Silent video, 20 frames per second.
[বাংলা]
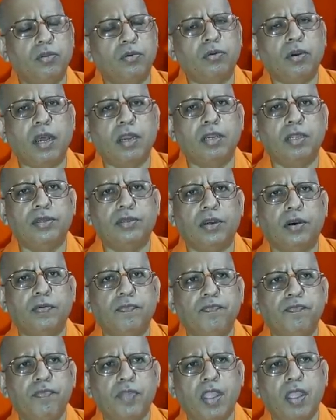দুঃখা নিচ
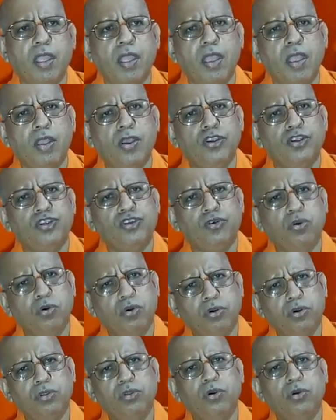
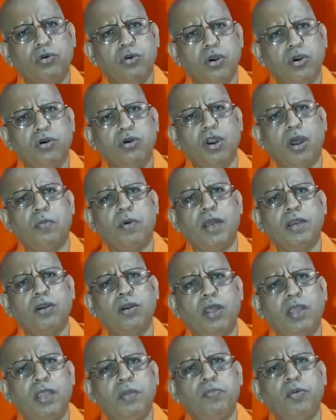সুখ দুঃখ
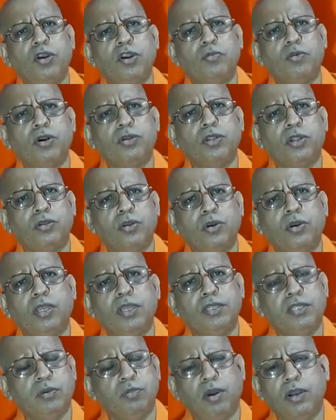ক্রমান্বয়ে পরিবর্তিত
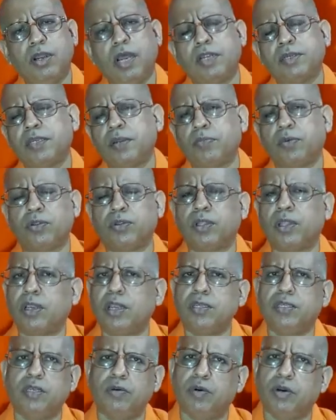হয়ে জীবনে আসে
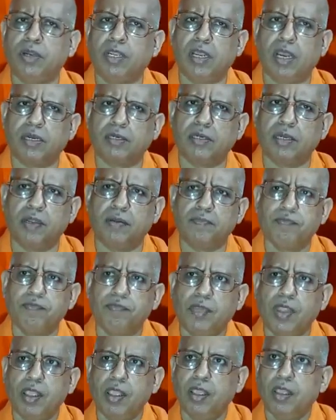প্রত্যেকের জীবনেই আসে
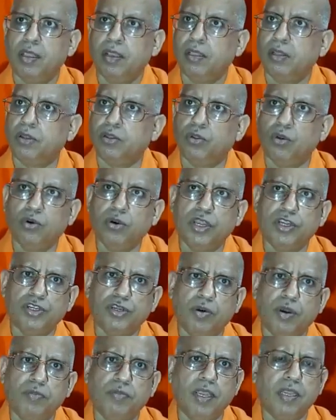দুঃখের
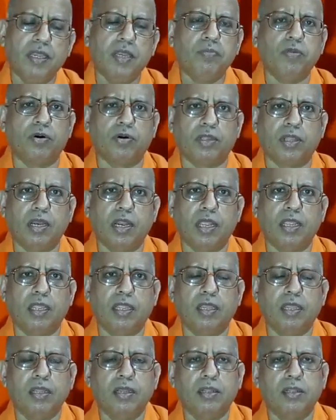সময় ভেঙে পড়তে নেই
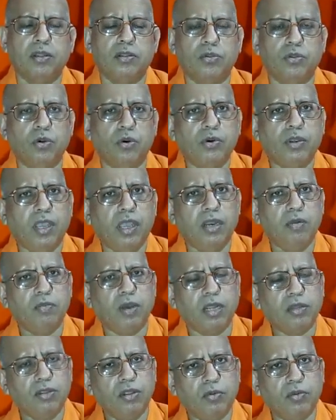দুঃখের
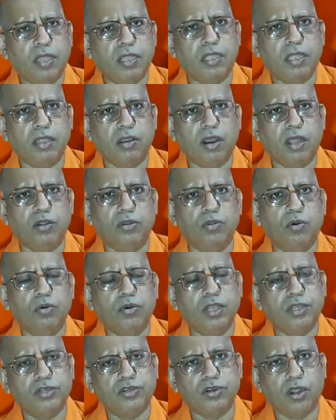মাধ্যমেই কি হয়
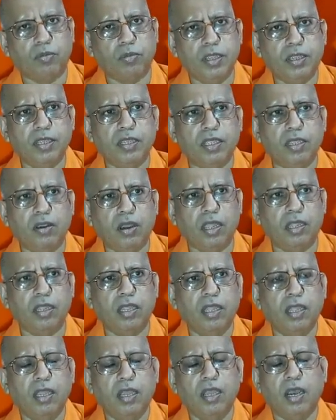দুঃখের সময়ই কি হয়
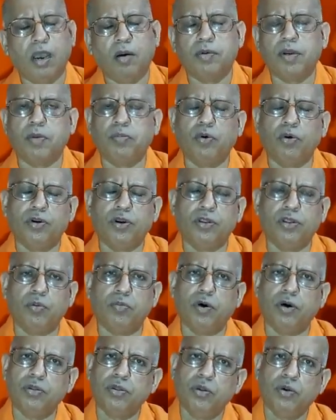আমরা প্রকৃত
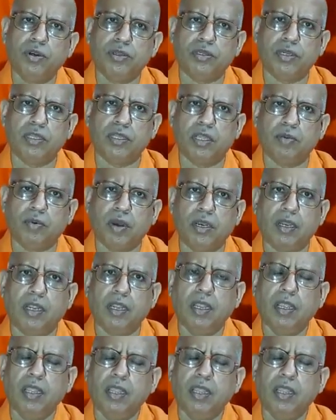বন্ধুকে চিনতে পারি